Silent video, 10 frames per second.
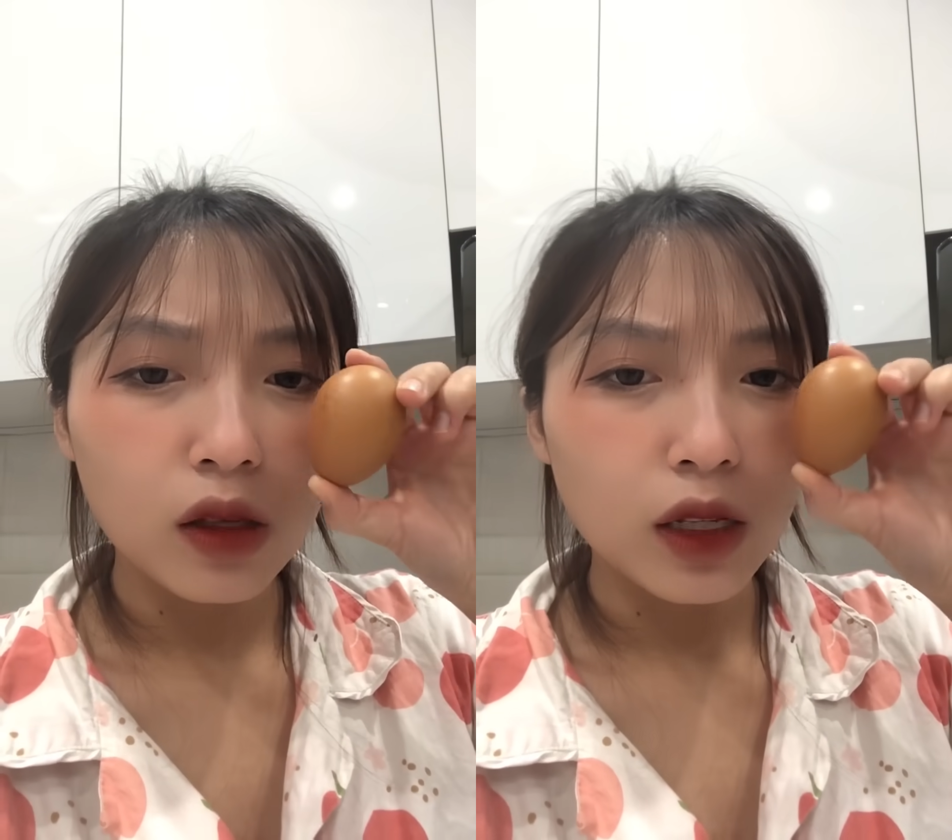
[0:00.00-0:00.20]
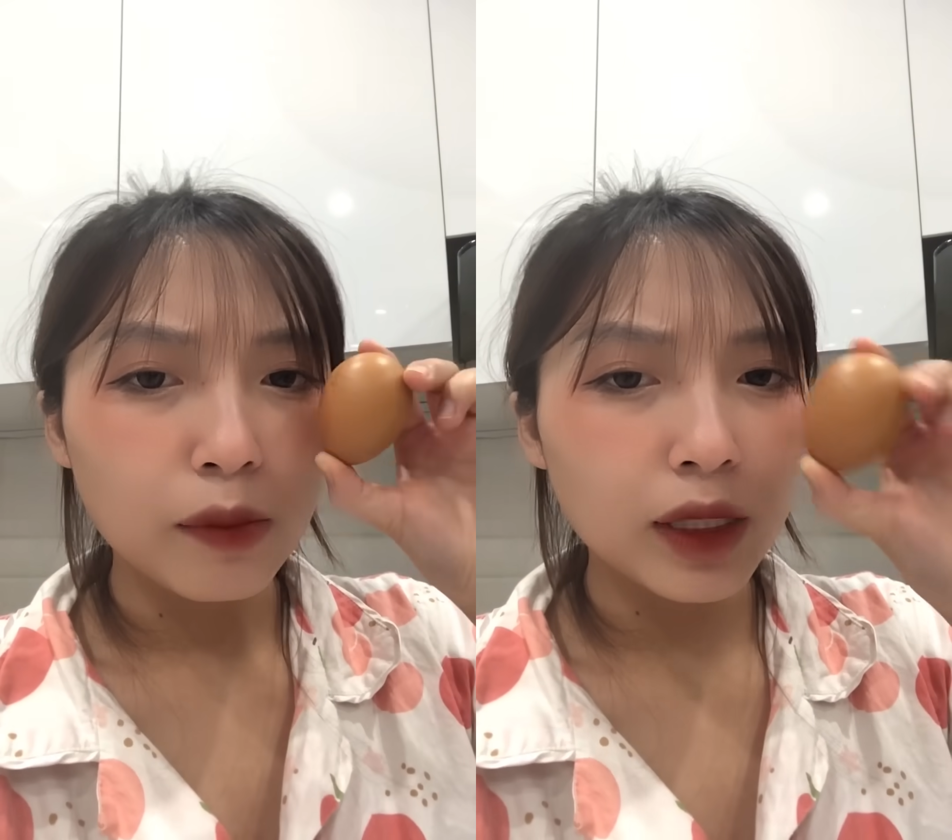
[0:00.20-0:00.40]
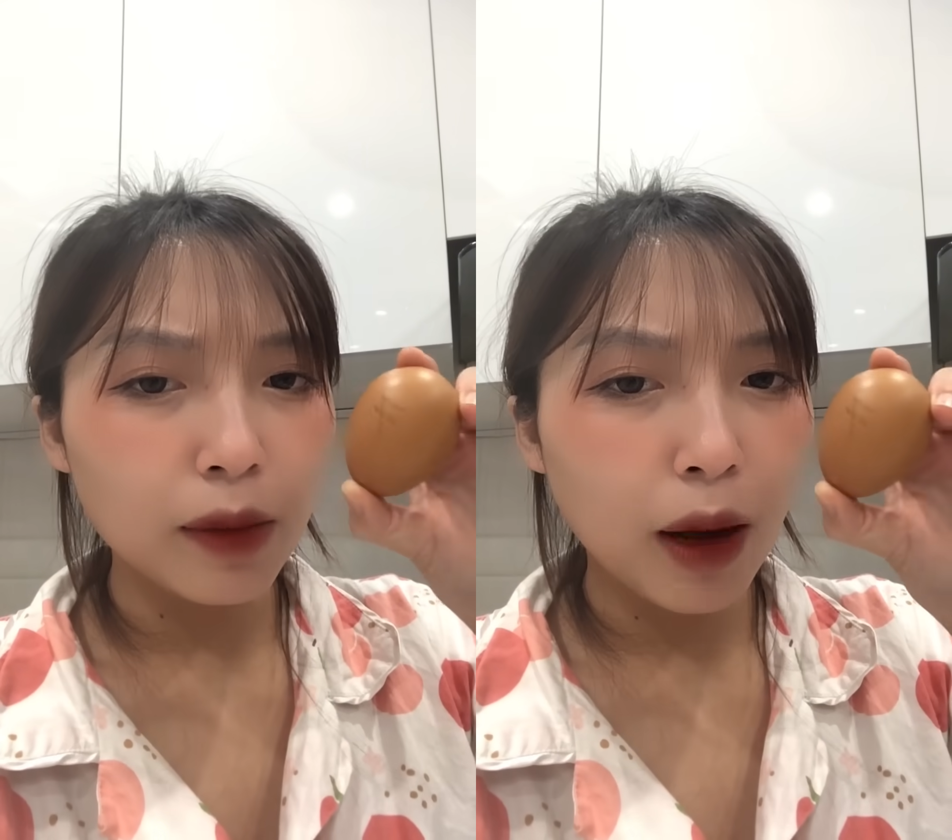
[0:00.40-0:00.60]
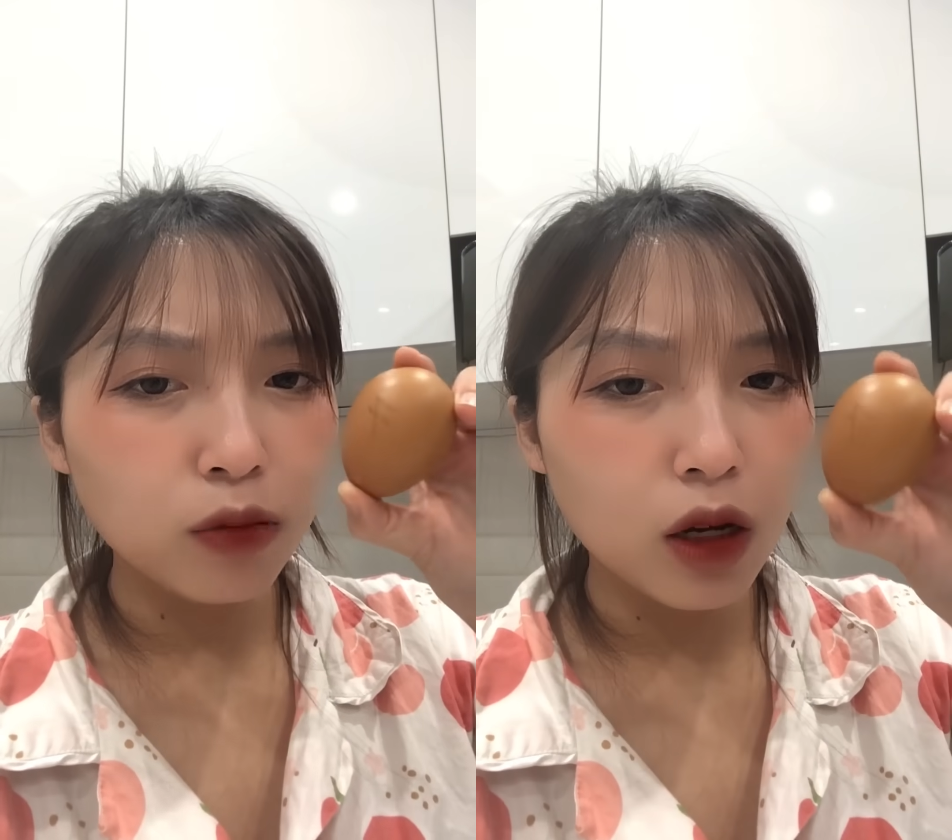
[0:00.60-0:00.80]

Giờ mình sẽ bóc